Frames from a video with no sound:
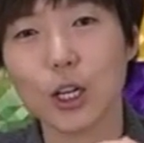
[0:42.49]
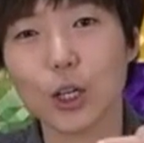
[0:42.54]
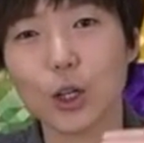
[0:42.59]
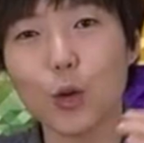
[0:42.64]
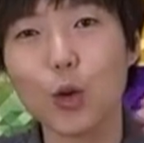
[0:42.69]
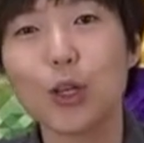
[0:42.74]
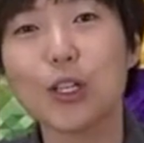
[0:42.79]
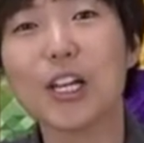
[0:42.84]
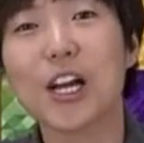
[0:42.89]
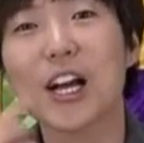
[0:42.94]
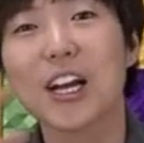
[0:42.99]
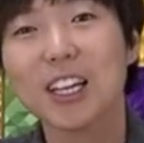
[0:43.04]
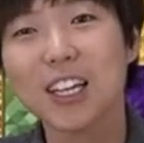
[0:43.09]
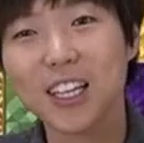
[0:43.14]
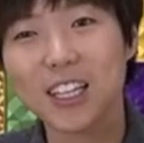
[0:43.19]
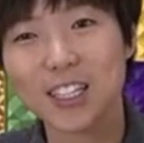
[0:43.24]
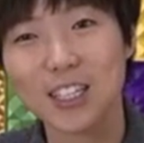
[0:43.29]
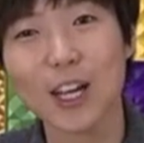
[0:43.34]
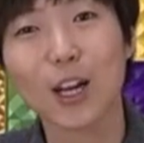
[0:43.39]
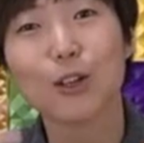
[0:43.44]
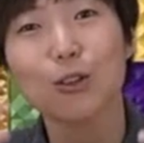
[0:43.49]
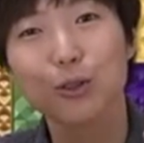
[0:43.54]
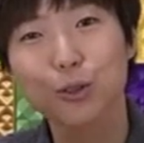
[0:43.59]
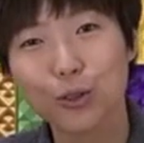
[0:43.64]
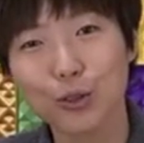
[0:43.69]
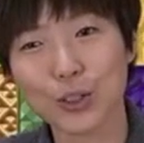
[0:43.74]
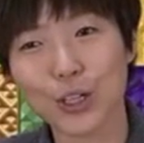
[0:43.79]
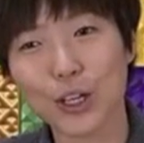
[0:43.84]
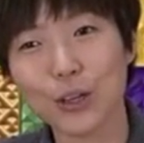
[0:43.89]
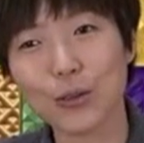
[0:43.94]
굉장히
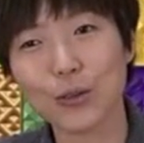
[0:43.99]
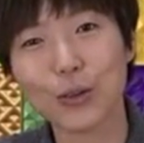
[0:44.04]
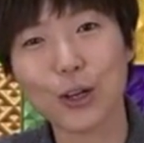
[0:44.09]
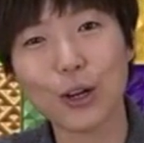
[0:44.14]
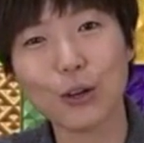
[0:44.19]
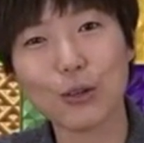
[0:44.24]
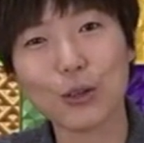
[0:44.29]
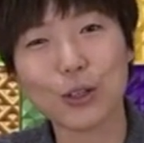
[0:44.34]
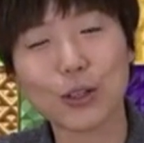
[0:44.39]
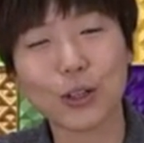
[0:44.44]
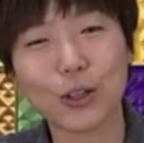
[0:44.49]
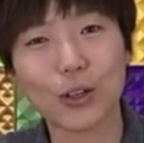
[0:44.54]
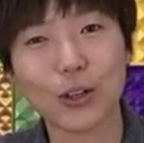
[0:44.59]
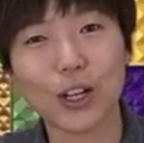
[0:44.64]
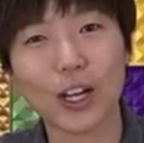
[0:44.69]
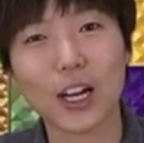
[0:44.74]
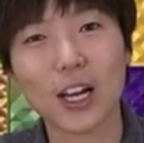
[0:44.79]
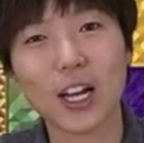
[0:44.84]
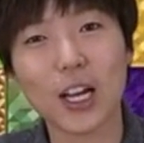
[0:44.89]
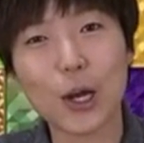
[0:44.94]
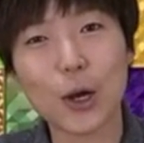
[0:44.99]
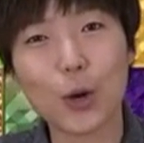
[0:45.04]
자주 사용을 하고 있어요 그러니까